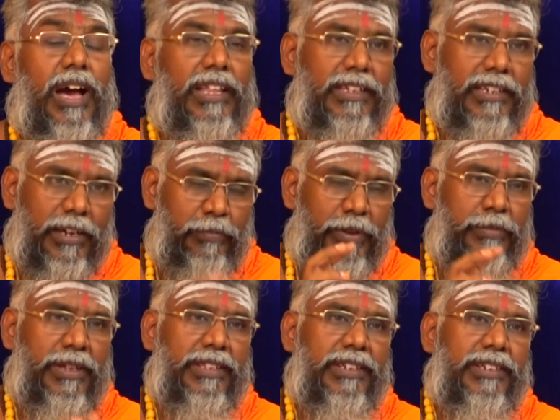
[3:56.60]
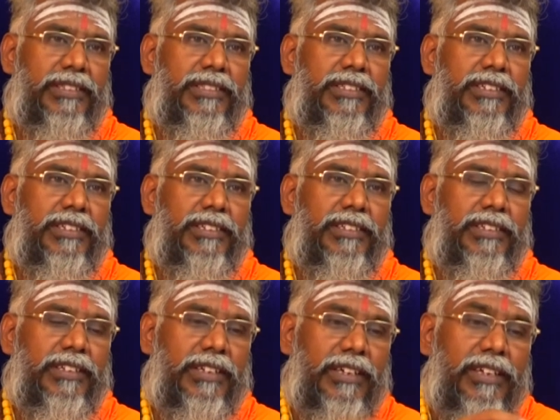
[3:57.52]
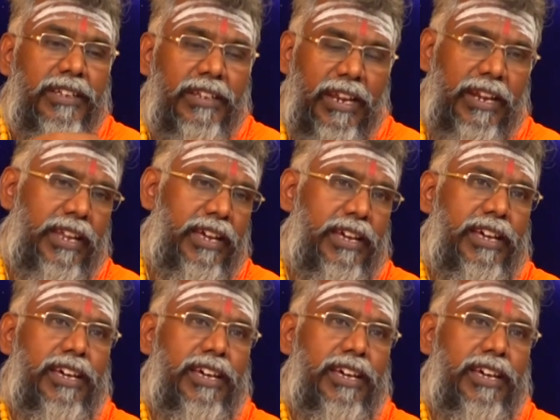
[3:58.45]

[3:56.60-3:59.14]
அதுக்கப்புறம் அதை எடுத்து நல்லா